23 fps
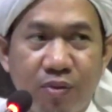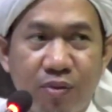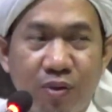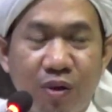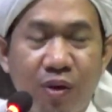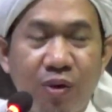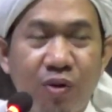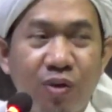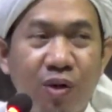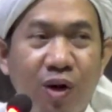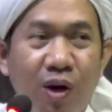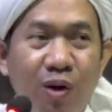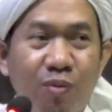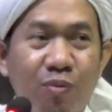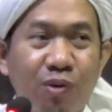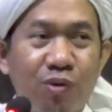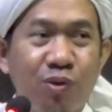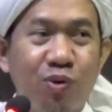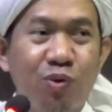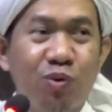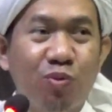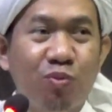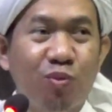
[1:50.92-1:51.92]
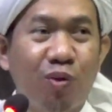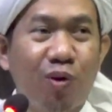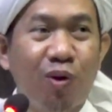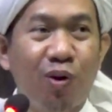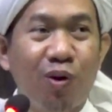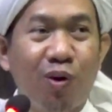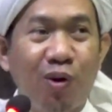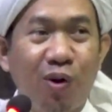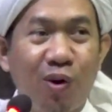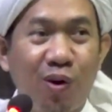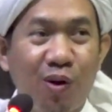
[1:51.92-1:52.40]
jadi jangan masih
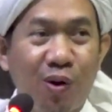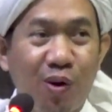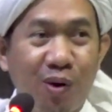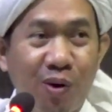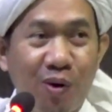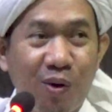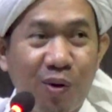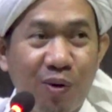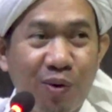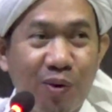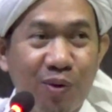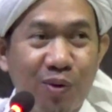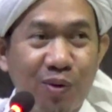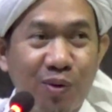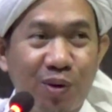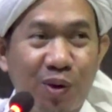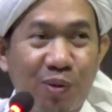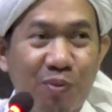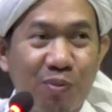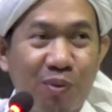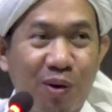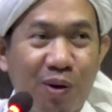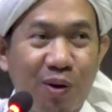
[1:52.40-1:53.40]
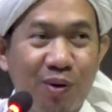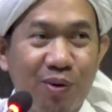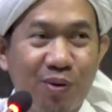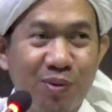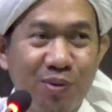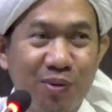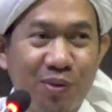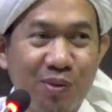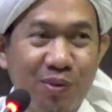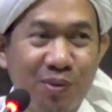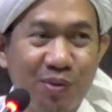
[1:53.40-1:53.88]
sembahyang aja
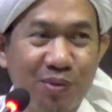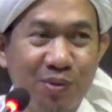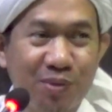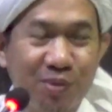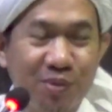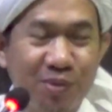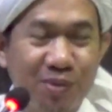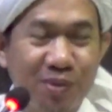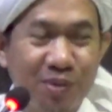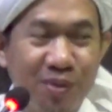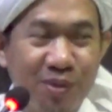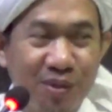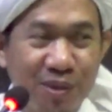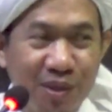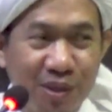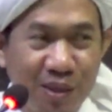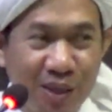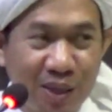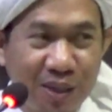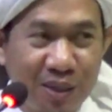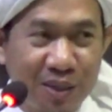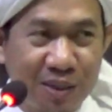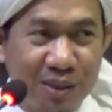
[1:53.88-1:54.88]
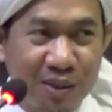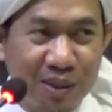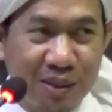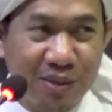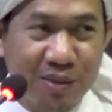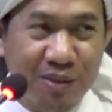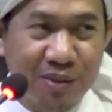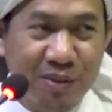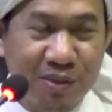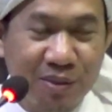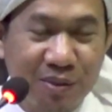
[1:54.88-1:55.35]
lamanya
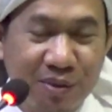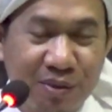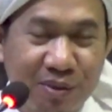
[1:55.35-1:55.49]
ringankan